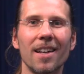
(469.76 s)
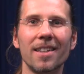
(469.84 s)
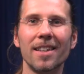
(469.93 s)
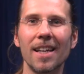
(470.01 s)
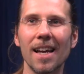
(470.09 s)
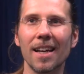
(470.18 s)

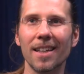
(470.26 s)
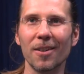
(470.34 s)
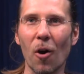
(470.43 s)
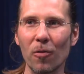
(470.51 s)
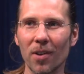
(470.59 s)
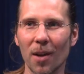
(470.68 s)
die
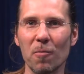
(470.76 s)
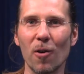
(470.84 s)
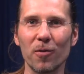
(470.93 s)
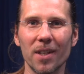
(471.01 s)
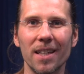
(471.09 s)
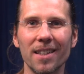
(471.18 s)
Lehrenden hoffen ja immer
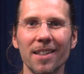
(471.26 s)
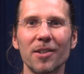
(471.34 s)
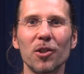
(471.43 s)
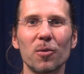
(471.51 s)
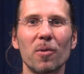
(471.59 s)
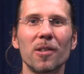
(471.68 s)
auf die
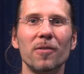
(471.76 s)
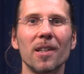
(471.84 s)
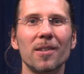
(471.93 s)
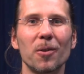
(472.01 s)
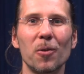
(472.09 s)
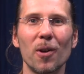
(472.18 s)
intrinsische
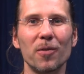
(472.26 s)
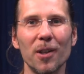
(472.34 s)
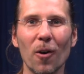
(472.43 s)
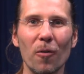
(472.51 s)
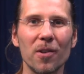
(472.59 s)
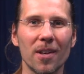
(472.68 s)
Motivation, auf
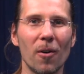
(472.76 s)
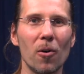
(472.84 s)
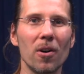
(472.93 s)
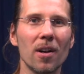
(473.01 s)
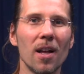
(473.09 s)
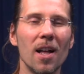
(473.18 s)
die hoffe ich
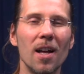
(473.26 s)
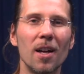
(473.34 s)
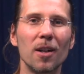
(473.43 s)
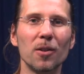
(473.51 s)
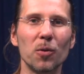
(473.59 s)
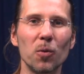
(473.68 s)
auch.
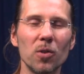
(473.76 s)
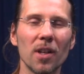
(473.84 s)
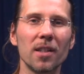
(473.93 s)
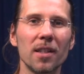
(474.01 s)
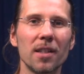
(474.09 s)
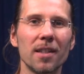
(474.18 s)

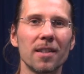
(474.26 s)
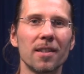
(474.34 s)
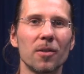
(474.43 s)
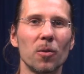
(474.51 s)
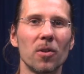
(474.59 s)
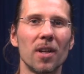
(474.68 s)
Zusätzlich ist
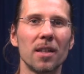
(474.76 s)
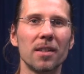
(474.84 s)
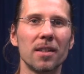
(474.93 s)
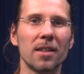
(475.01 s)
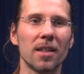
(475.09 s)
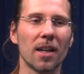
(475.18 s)
es so,
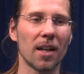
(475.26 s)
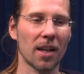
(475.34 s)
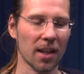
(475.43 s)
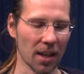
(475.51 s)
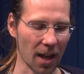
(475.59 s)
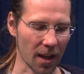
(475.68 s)
dass
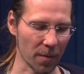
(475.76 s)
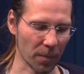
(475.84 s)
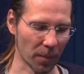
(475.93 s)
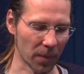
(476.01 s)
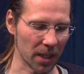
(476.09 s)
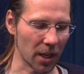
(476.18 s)

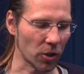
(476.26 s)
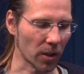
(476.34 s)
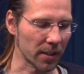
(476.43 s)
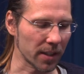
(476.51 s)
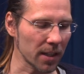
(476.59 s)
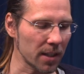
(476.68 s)
ähm, ich ja schon
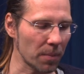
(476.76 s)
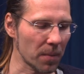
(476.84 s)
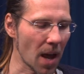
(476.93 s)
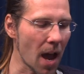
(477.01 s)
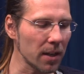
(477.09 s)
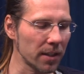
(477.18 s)
gesagt habe,
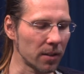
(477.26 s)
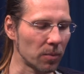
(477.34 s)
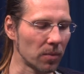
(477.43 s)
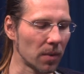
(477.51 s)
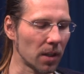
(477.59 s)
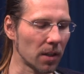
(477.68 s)
nach
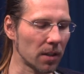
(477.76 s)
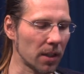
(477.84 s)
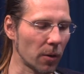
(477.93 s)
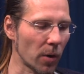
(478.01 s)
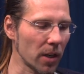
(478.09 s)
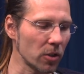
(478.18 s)
diesem äh,
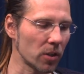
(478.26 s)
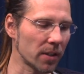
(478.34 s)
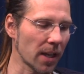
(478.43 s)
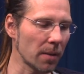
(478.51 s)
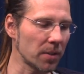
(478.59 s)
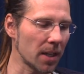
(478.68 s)
theoretischen
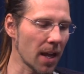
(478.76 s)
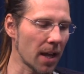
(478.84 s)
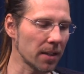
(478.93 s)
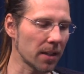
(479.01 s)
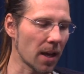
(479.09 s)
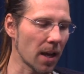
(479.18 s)

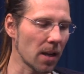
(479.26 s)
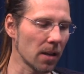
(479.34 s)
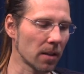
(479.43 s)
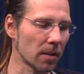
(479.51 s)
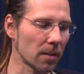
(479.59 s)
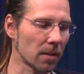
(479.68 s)
Selbstlernteil
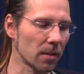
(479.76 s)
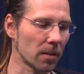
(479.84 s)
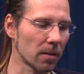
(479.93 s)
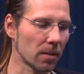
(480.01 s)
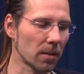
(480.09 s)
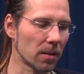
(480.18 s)

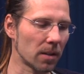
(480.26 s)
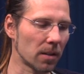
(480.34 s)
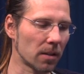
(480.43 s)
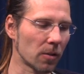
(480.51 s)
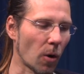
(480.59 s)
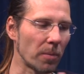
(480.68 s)

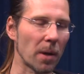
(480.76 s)
kommt der